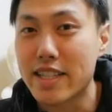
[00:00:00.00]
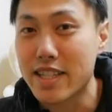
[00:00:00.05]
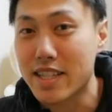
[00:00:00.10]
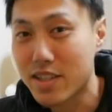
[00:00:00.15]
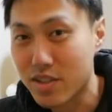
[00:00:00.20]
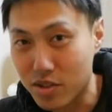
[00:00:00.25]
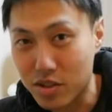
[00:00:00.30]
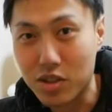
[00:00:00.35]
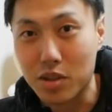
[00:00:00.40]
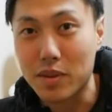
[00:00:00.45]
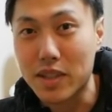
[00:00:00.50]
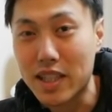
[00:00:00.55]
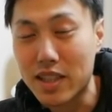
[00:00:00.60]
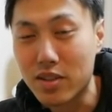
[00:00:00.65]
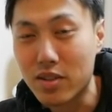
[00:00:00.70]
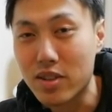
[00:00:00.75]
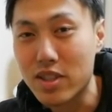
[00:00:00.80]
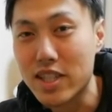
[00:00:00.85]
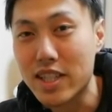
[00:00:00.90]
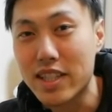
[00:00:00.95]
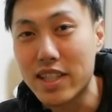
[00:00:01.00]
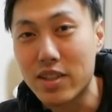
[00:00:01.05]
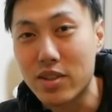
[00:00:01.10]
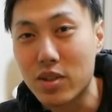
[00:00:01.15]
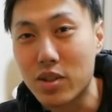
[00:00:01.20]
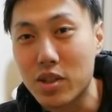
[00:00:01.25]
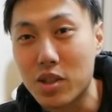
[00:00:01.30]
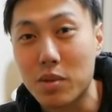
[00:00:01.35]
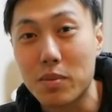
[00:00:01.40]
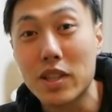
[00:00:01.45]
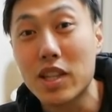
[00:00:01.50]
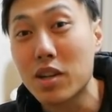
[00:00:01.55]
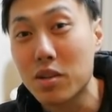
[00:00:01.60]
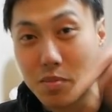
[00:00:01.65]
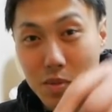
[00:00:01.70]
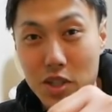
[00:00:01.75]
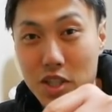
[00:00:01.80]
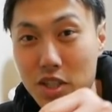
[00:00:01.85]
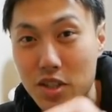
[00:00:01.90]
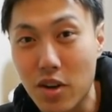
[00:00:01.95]
是非グッドボタンとチャンネル登録ボタンを
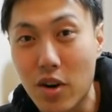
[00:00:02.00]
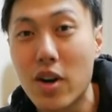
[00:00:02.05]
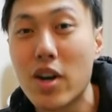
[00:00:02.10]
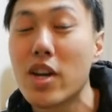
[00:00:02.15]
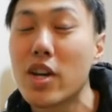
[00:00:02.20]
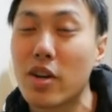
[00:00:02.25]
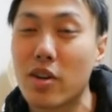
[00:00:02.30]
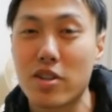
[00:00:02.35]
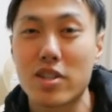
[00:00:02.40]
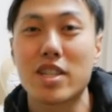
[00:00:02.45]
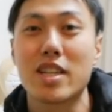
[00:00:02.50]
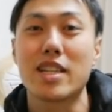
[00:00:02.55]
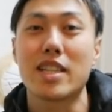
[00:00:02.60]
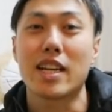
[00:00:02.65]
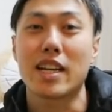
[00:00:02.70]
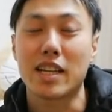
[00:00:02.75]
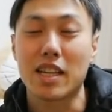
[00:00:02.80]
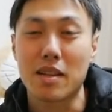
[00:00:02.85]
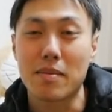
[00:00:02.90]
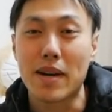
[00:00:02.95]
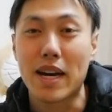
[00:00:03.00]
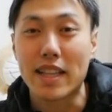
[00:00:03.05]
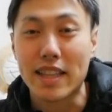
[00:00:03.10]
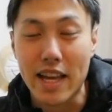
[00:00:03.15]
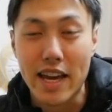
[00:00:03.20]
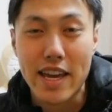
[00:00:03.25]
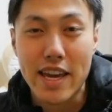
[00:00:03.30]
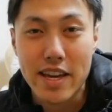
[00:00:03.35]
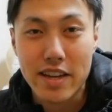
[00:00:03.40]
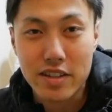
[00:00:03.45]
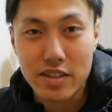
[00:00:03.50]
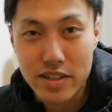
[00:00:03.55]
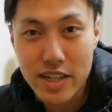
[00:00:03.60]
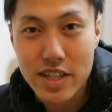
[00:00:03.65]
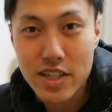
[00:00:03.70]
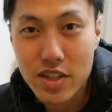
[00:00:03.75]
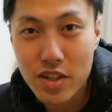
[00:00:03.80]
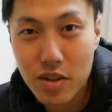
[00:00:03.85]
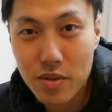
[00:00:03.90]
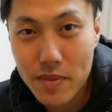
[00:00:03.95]
ポチッと押していただければ大変
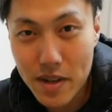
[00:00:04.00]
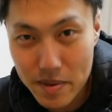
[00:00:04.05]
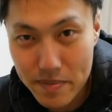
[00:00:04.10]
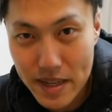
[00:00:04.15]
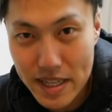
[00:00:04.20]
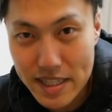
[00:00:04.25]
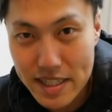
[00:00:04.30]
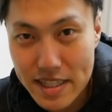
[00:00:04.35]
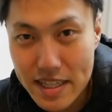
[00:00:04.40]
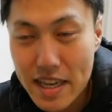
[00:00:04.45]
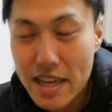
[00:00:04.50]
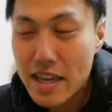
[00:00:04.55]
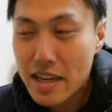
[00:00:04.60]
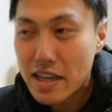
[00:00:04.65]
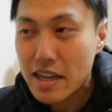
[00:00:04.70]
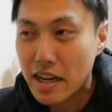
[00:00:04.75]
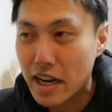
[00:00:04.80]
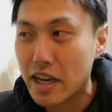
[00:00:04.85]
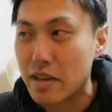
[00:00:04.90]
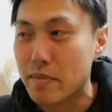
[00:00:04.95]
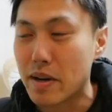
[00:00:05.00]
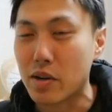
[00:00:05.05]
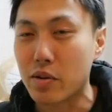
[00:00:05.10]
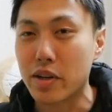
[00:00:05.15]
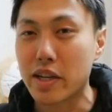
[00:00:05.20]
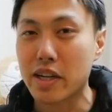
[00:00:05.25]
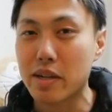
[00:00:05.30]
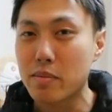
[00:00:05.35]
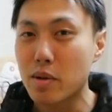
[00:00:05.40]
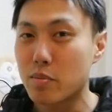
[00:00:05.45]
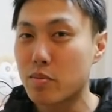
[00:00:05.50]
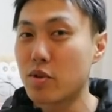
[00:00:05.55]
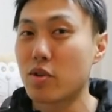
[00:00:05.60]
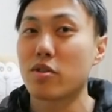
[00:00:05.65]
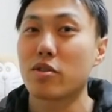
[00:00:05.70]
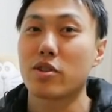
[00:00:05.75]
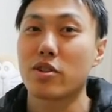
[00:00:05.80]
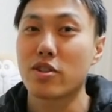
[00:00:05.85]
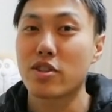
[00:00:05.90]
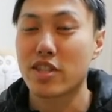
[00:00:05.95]
嬉しく思いますはいまあこれからも
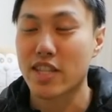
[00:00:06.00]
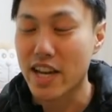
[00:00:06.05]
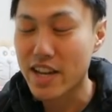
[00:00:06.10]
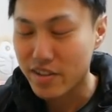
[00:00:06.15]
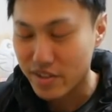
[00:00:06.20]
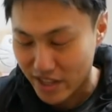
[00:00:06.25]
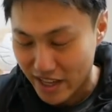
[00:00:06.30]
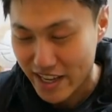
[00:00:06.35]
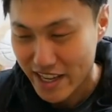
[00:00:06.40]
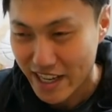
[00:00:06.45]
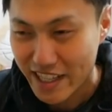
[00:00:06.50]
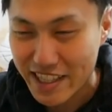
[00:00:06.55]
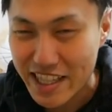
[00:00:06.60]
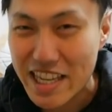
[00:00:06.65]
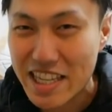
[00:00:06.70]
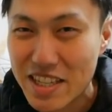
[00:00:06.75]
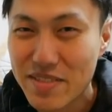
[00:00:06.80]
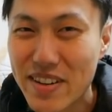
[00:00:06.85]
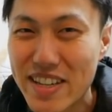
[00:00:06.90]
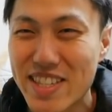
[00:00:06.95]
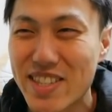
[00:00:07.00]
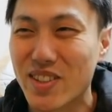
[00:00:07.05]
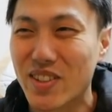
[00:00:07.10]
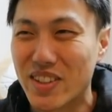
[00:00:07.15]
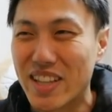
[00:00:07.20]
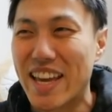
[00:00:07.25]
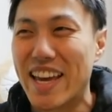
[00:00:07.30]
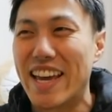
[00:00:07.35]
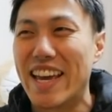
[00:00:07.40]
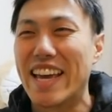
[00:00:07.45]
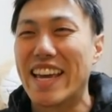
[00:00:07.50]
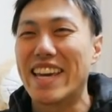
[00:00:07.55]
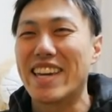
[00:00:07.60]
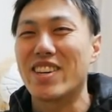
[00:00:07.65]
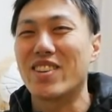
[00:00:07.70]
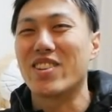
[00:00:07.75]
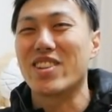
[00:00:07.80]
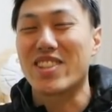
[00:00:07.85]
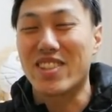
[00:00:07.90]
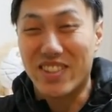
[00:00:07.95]
ブログスタイルでやっていきますので
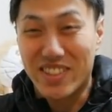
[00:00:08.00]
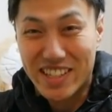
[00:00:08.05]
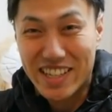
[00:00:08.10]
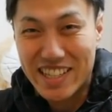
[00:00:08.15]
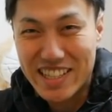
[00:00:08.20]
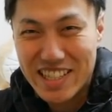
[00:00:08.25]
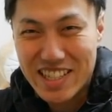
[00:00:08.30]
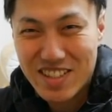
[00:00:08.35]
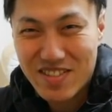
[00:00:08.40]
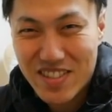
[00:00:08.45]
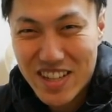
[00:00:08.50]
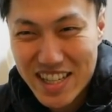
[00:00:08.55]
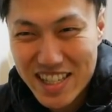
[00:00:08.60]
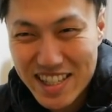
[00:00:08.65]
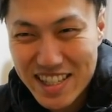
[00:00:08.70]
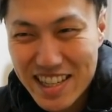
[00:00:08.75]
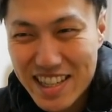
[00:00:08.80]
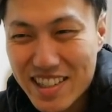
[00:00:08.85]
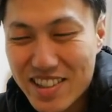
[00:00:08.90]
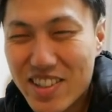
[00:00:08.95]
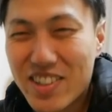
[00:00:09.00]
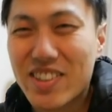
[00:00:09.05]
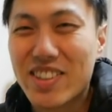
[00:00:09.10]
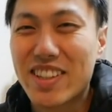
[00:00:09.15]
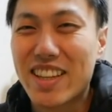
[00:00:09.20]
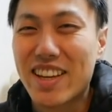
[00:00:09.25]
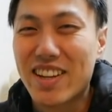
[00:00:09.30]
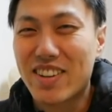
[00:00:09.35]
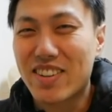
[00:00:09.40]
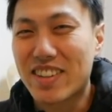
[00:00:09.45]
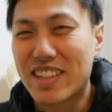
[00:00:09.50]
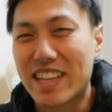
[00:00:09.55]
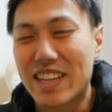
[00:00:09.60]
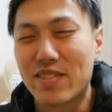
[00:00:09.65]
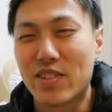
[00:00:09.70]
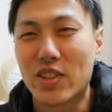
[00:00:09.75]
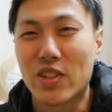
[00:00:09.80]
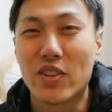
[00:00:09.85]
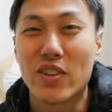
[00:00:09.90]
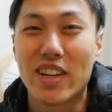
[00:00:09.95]
よろしくお願いいたしますということで今回
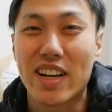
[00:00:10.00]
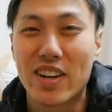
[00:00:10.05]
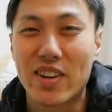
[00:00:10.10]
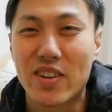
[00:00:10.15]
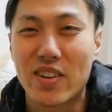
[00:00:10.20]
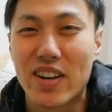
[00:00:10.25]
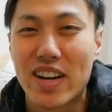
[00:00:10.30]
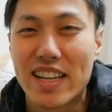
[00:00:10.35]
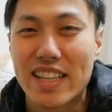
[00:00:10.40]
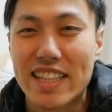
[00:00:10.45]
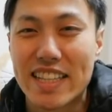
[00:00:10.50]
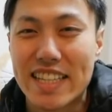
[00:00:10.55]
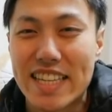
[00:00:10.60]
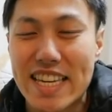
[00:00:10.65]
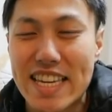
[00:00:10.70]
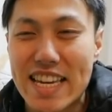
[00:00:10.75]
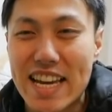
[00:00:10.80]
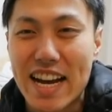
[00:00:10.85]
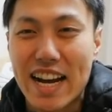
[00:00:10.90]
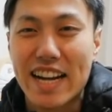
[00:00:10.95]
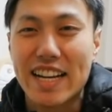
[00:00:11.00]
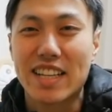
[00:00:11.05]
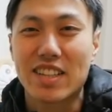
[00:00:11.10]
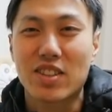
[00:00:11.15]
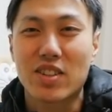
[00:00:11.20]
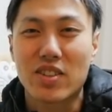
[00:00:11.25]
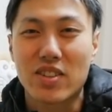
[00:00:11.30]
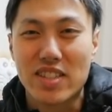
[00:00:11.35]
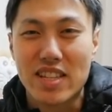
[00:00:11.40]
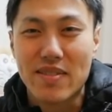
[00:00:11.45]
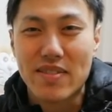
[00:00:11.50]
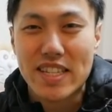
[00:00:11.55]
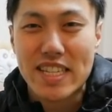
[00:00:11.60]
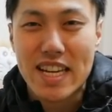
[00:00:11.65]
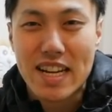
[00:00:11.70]
も動画をご覧いただきありがとうございまし